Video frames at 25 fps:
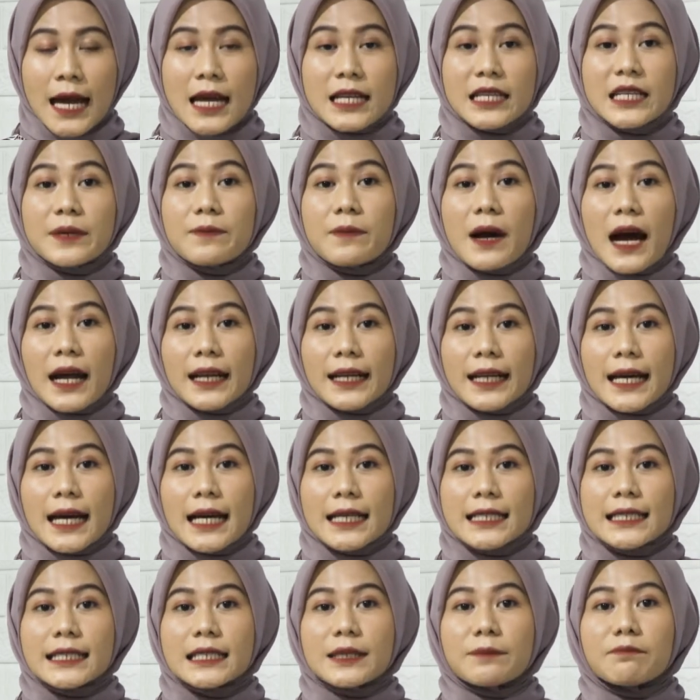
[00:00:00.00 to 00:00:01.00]
di
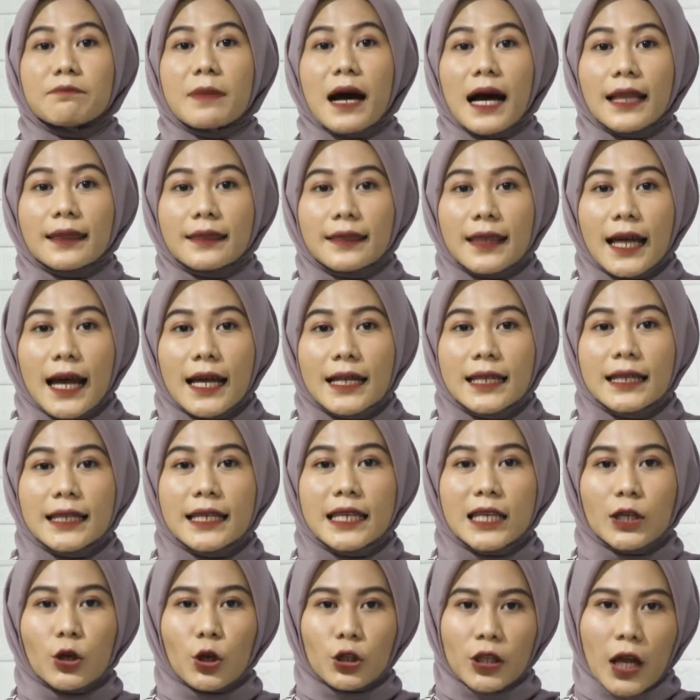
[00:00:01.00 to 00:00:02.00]
mana jembatan
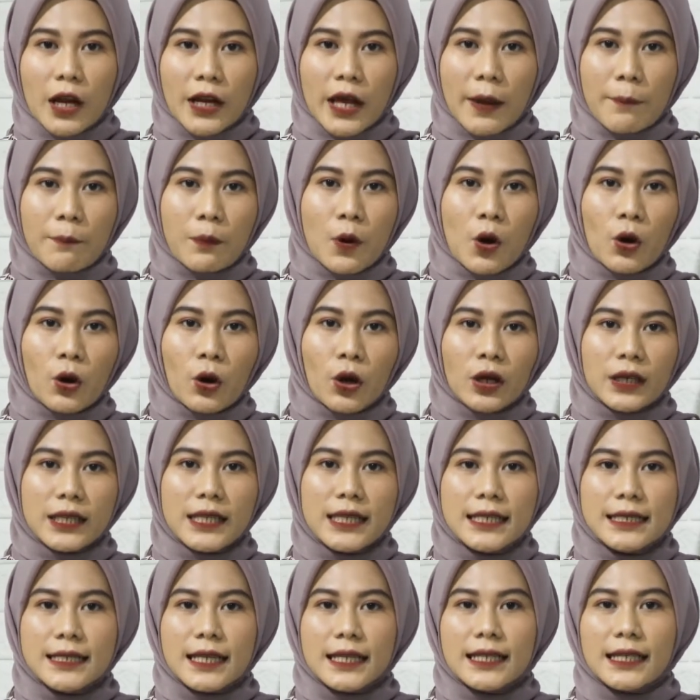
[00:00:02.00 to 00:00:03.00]
di Kota Depok
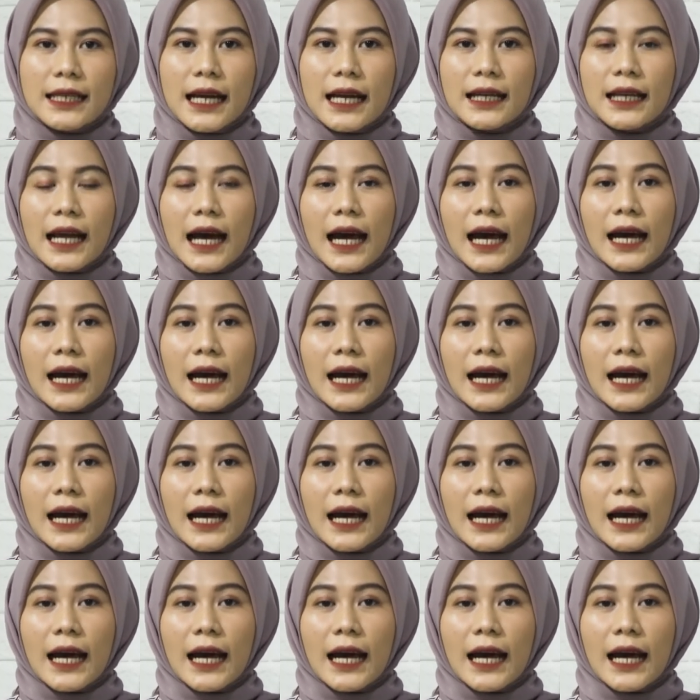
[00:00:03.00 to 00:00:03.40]
dijadikan